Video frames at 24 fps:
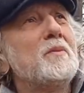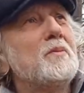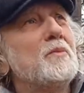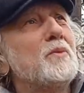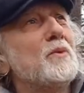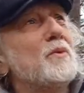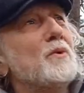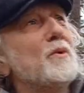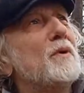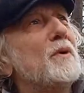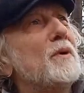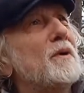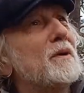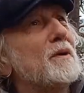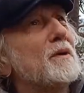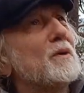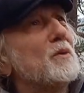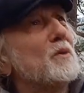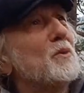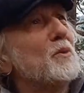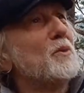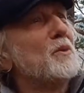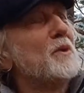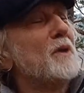по
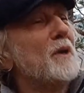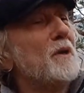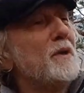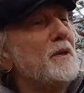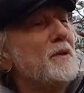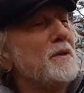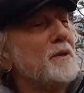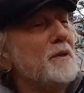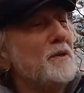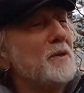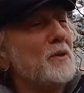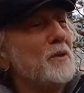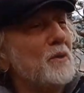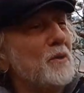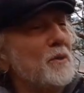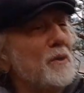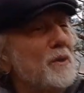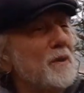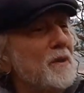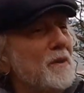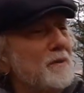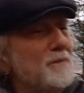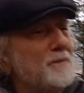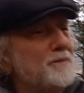кундалини
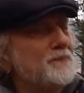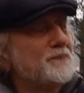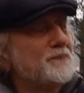йоги.